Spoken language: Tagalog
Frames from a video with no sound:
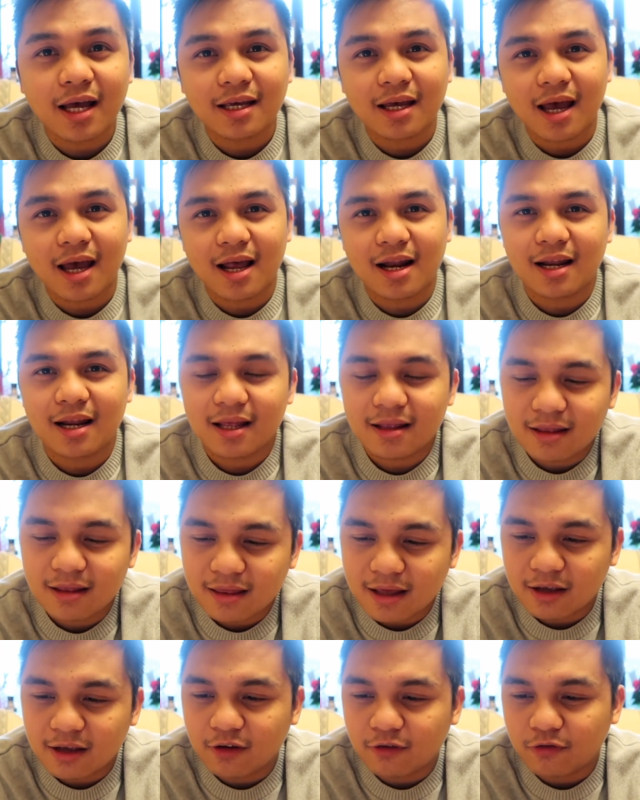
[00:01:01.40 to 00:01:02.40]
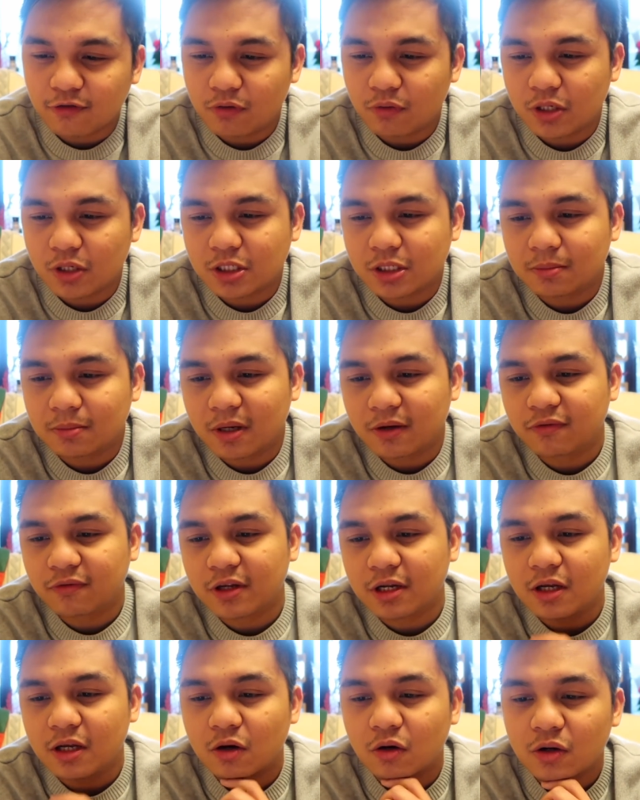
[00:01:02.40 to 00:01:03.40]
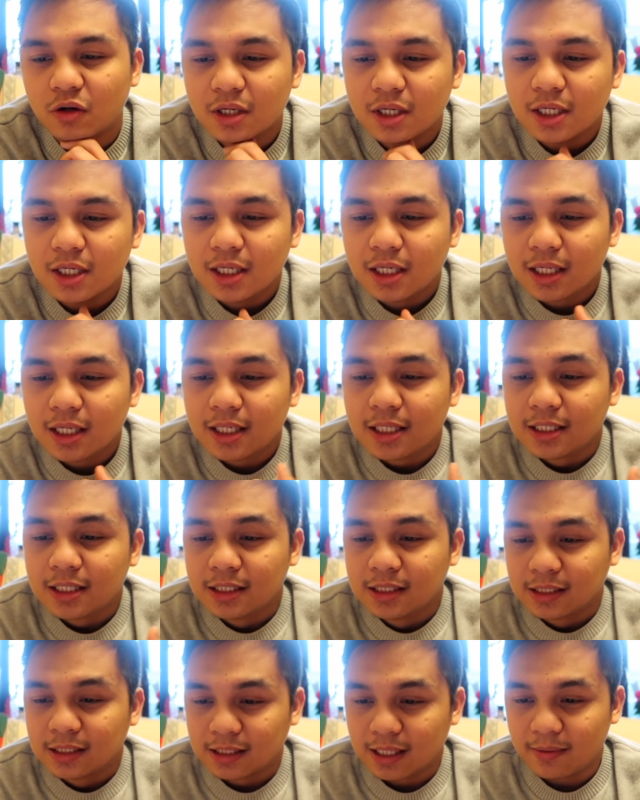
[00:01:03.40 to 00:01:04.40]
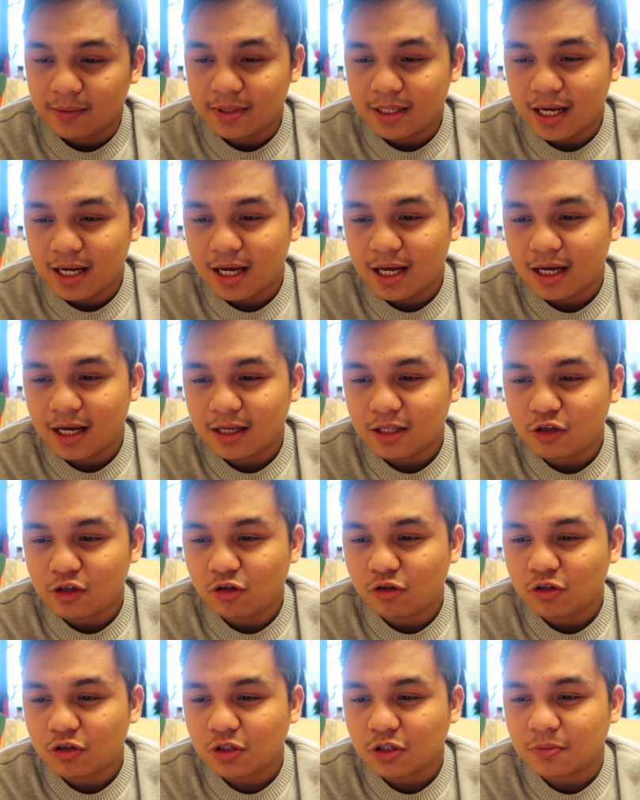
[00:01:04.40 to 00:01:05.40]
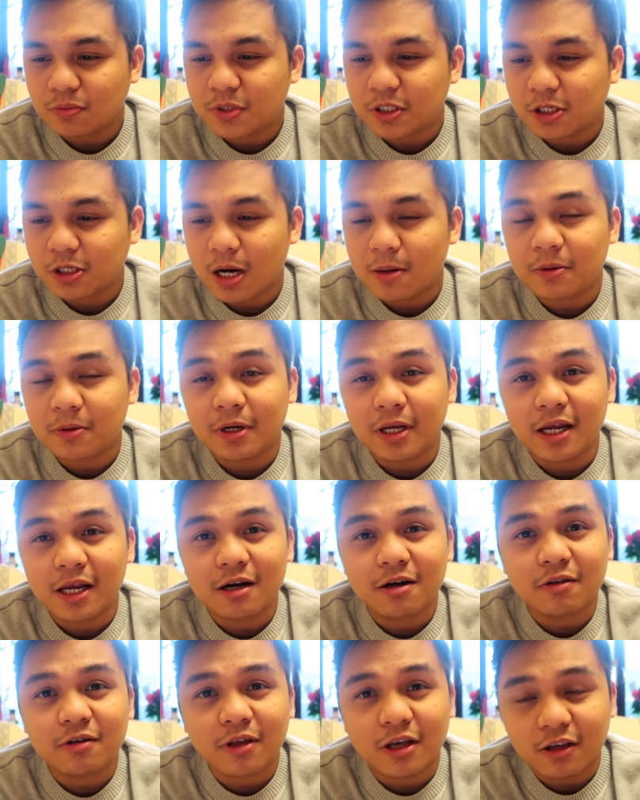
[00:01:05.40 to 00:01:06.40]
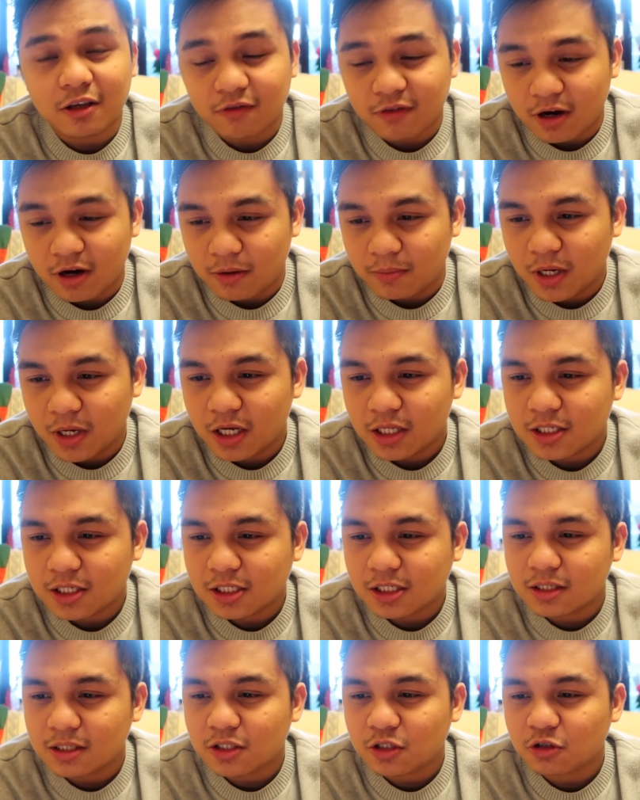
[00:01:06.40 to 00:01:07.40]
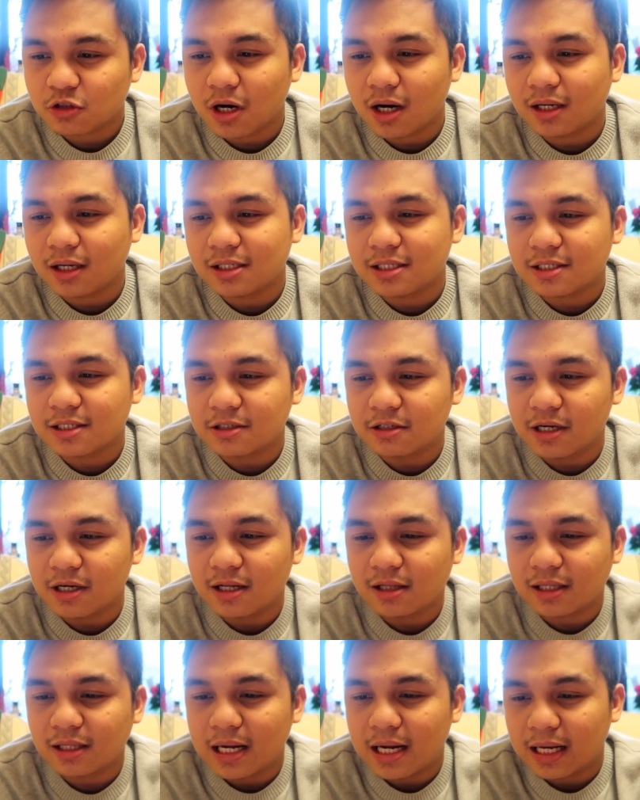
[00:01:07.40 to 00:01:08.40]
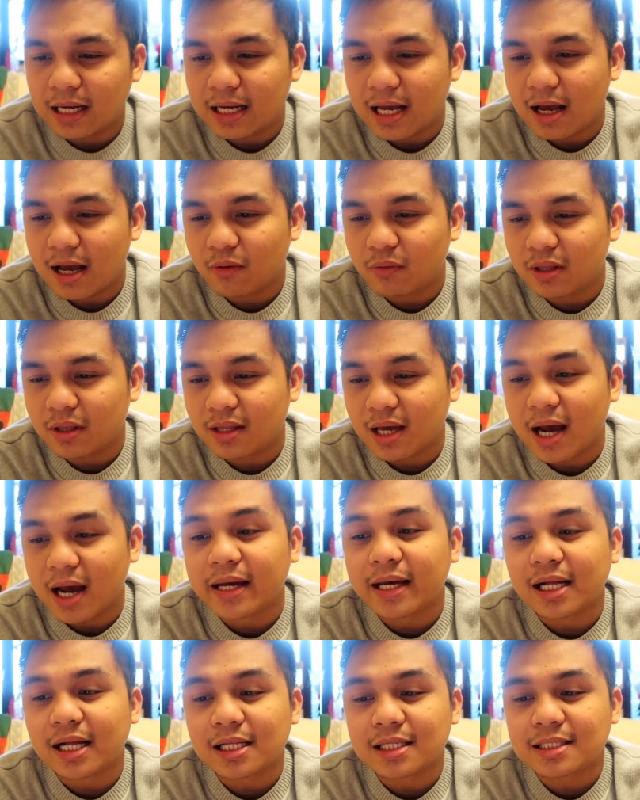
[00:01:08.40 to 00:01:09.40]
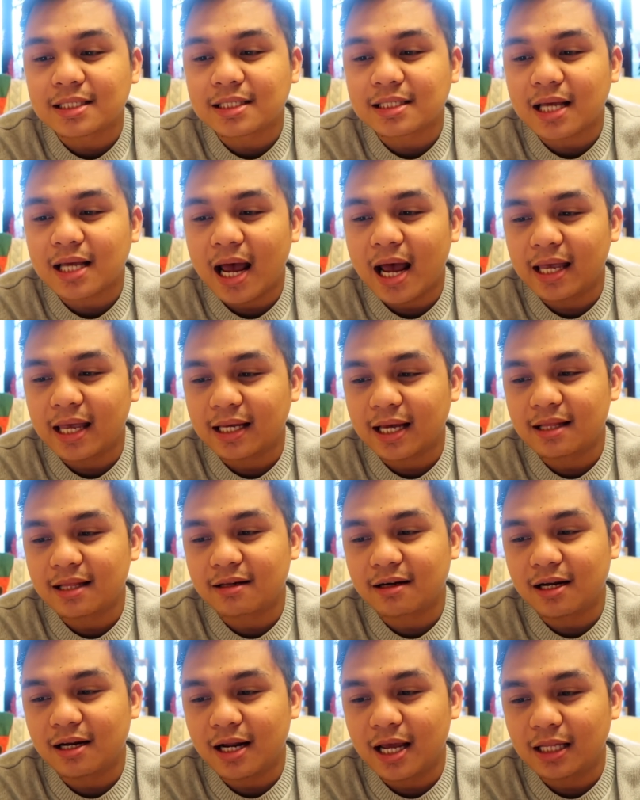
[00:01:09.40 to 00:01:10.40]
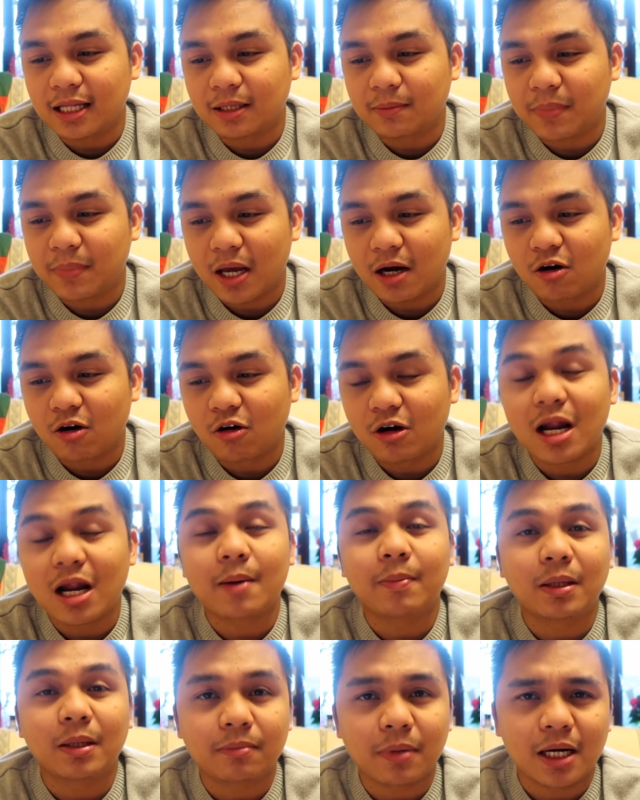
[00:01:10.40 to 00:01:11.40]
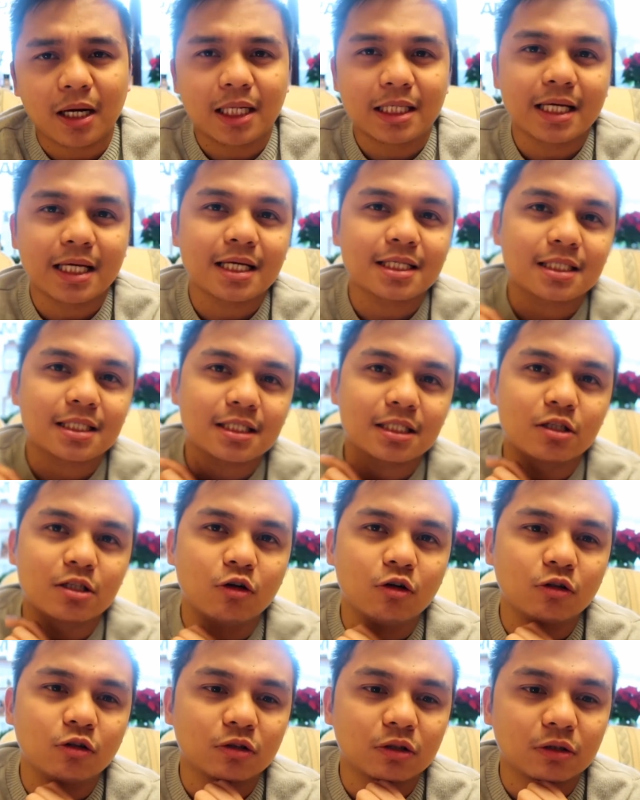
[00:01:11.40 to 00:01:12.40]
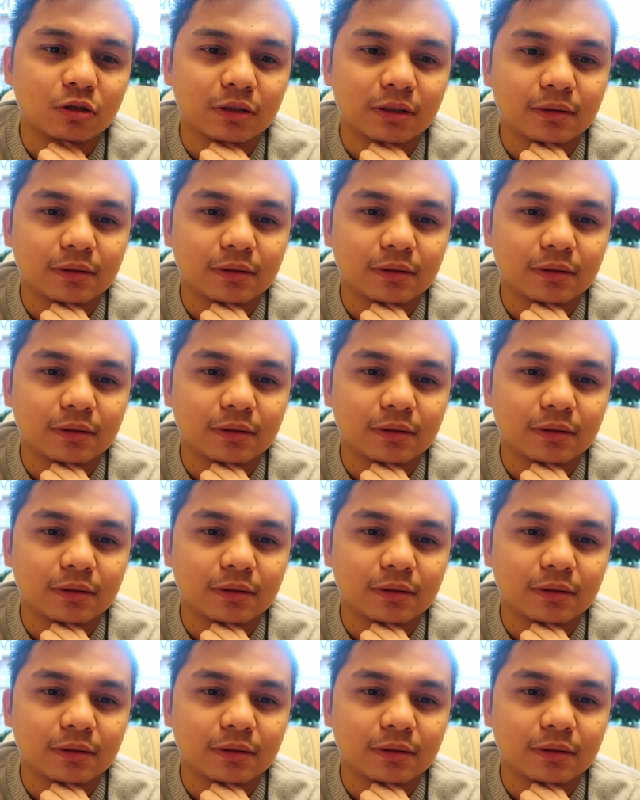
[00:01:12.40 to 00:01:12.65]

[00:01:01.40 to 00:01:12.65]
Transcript: Hi Ellen, thank you for watching my video. Sabi niya, new subscriber here, thank you very much. Struggle is real talaga with IELTS. I can relate pero laban pa rin. Yes, don't